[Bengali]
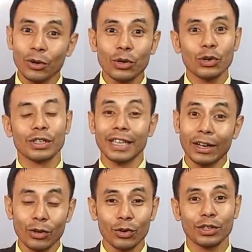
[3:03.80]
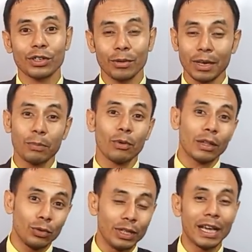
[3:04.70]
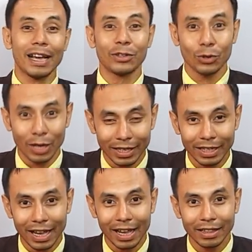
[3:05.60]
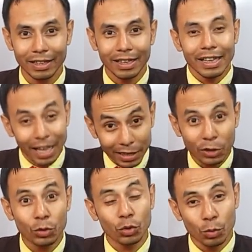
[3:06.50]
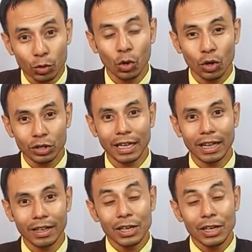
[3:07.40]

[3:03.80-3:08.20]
এগোই করেছে এগোই করেছে বলিয়া পুরা দুনিয়া হান রোটা দে না হান এহান কি হুতুমুত হক তা